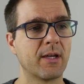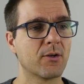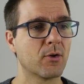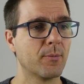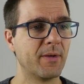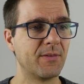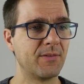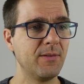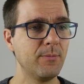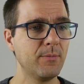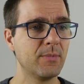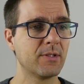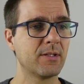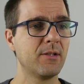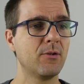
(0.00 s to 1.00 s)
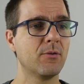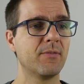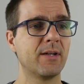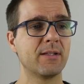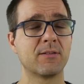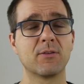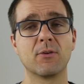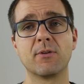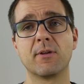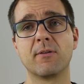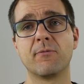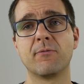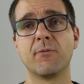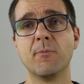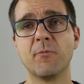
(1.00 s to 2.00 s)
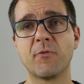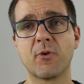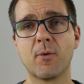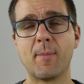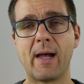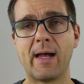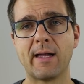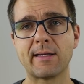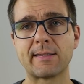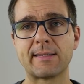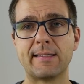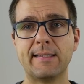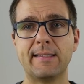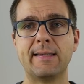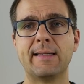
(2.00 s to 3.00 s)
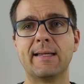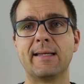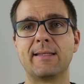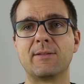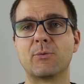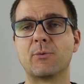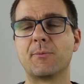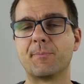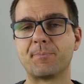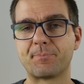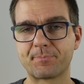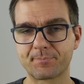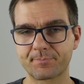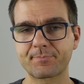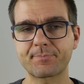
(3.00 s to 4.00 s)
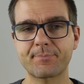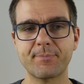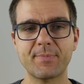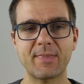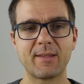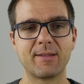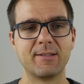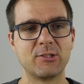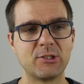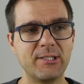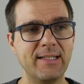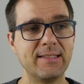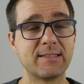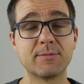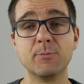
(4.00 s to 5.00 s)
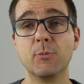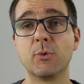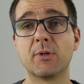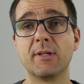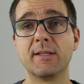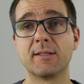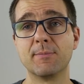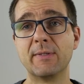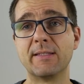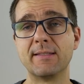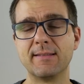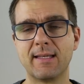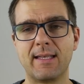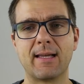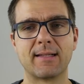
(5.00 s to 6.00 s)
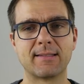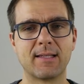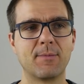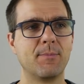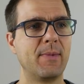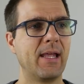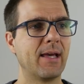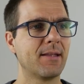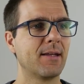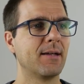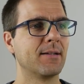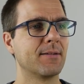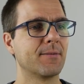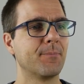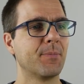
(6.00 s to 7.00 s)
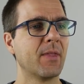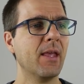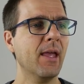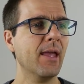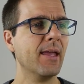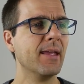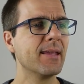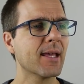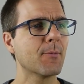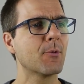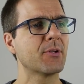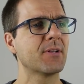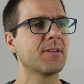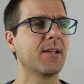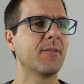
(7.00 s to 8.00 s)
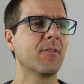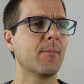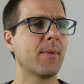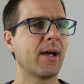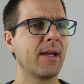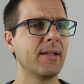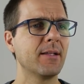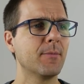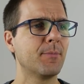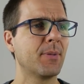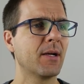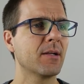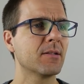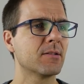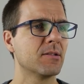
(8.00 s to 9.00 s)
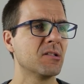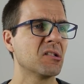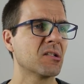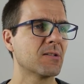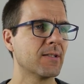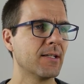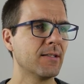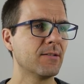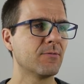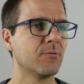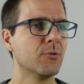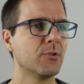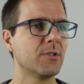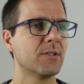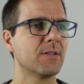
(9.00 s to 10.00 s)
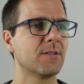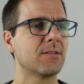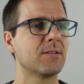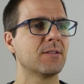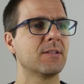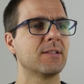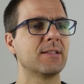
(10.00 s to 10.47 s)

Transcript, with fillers: 3,7 Kilowatt, sondern 5,8. Also schnellstmöglich mit dieser langsamen Ladeart. Ich habe euch das einfach mal reingepackt. Interessant wird das